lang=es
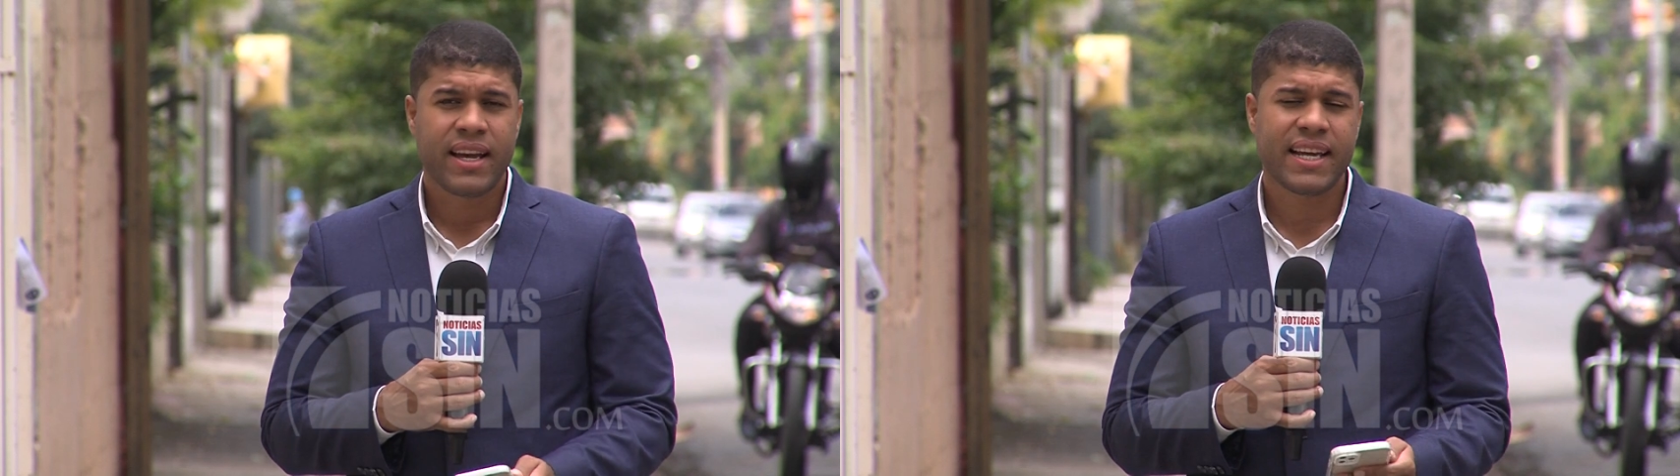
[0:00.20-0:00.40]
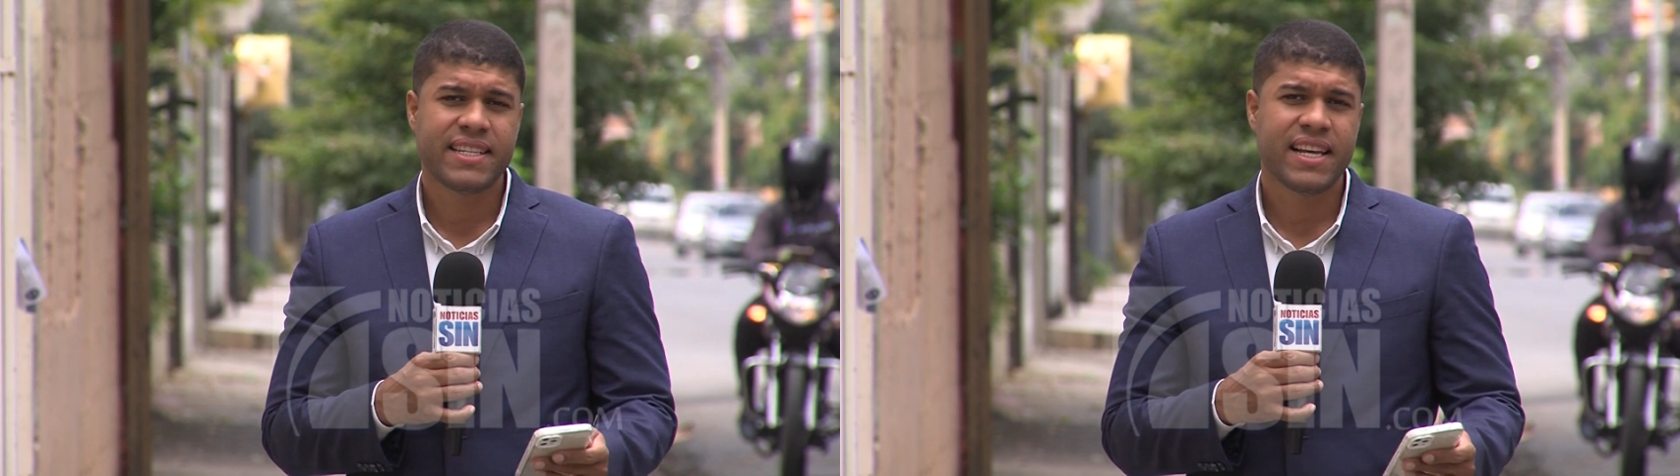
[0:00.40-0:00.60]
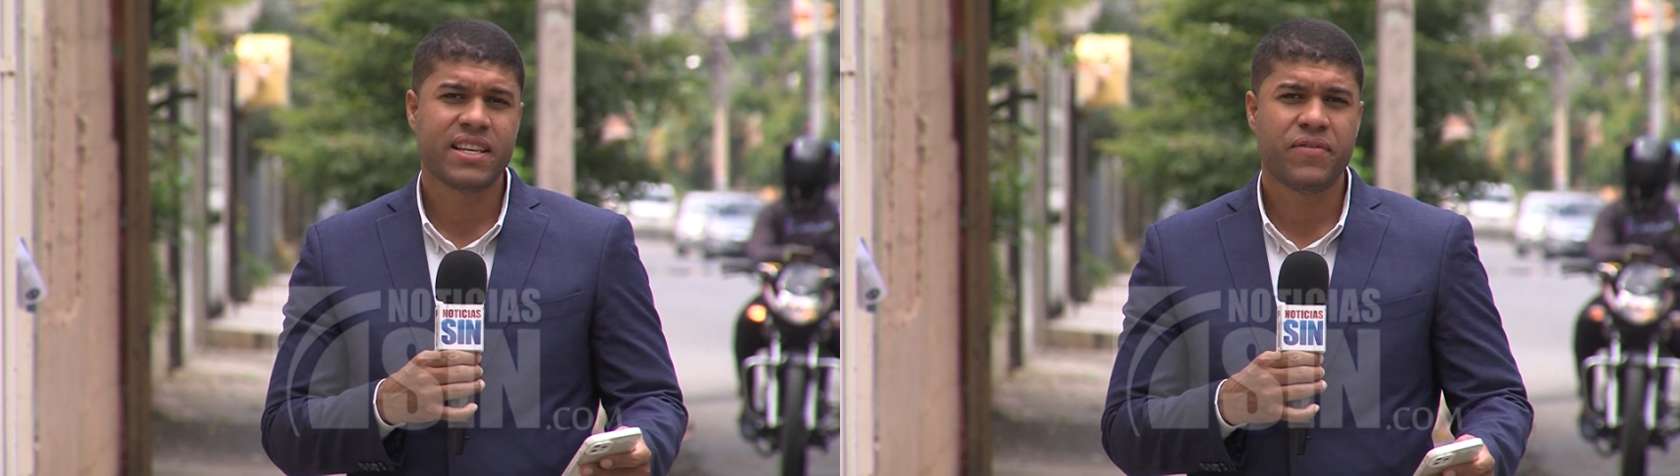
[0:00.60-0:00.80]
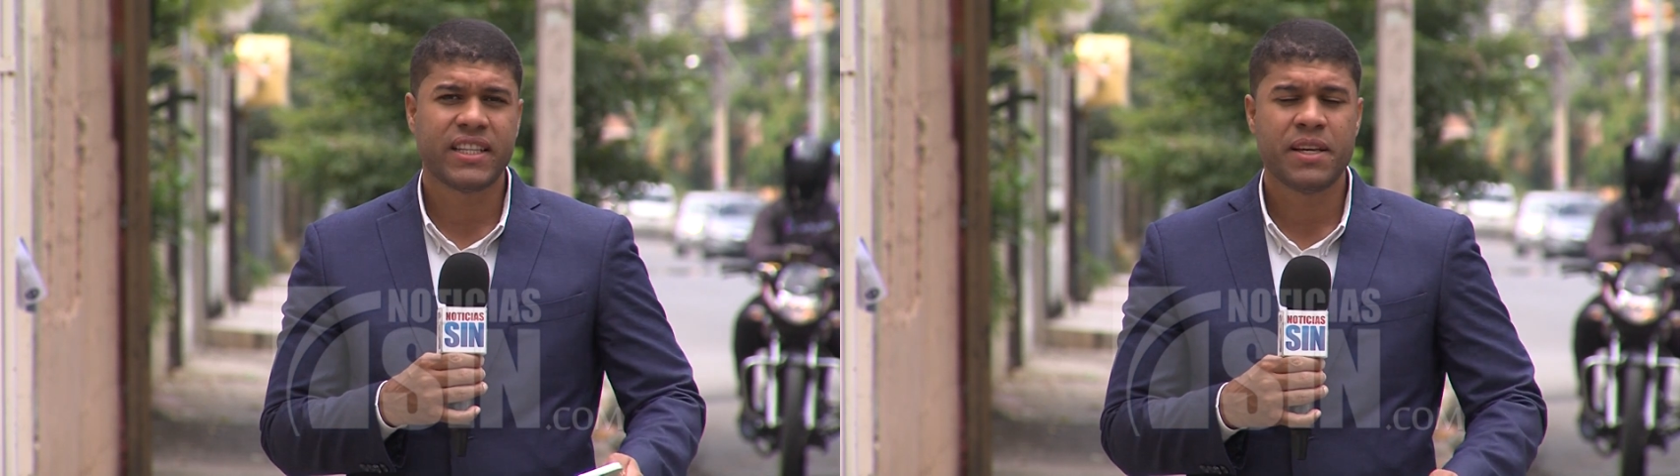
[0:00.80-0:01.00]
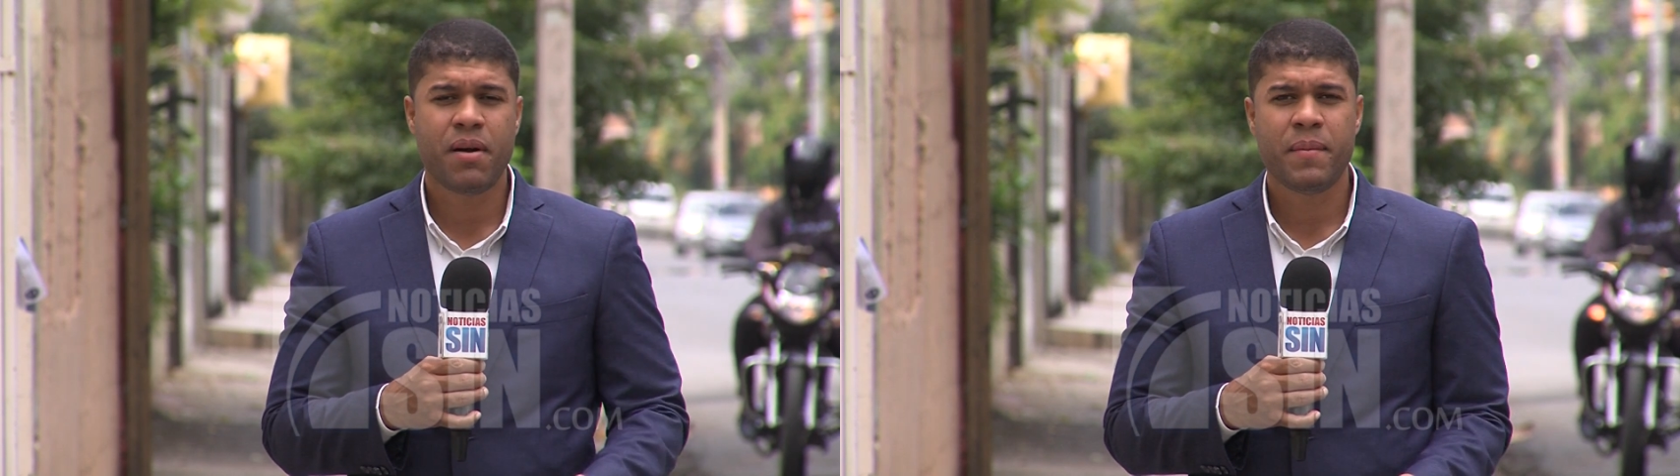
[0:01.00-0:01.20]
Gracias,
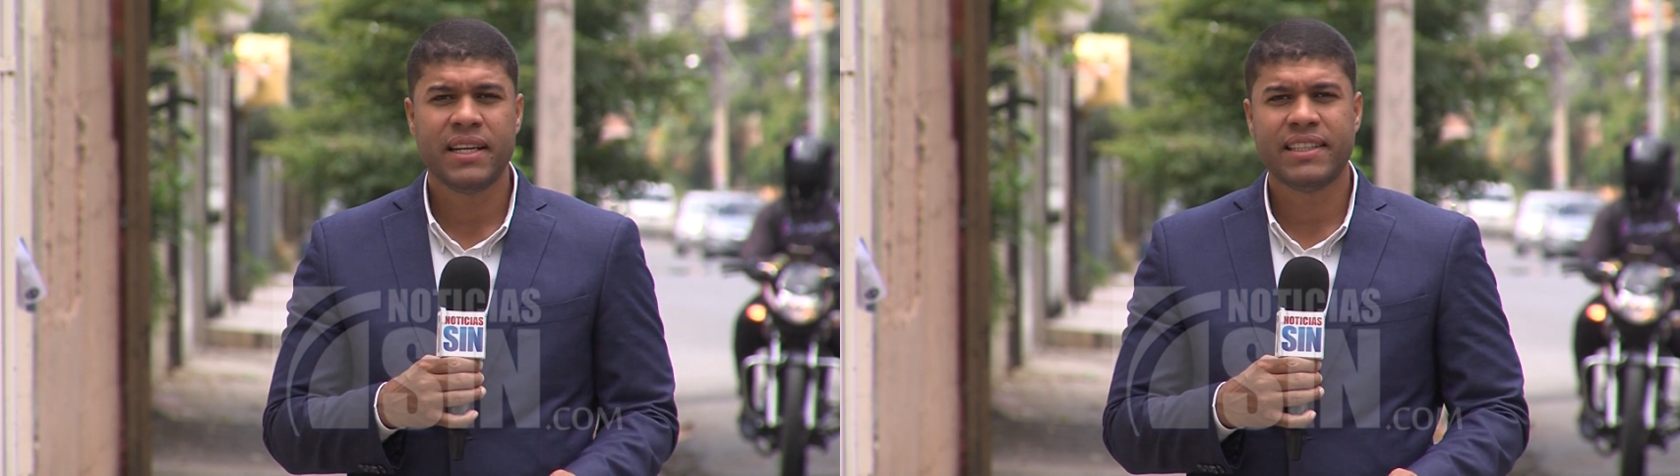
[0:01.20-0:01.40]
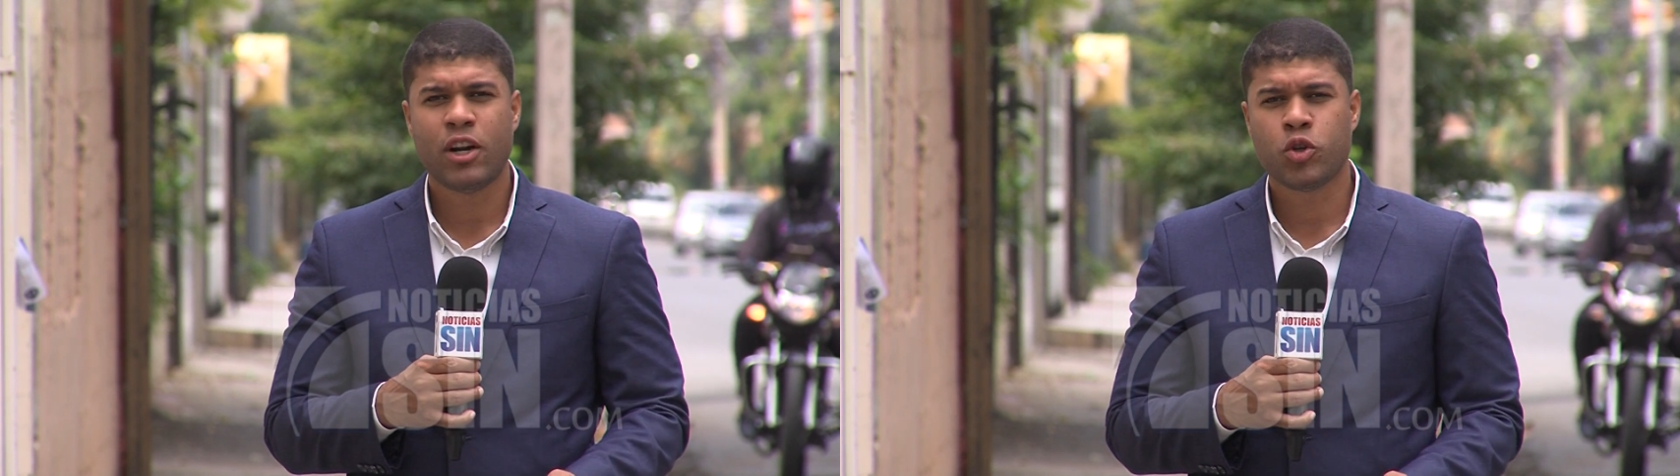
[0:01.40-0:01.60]
efectivamente,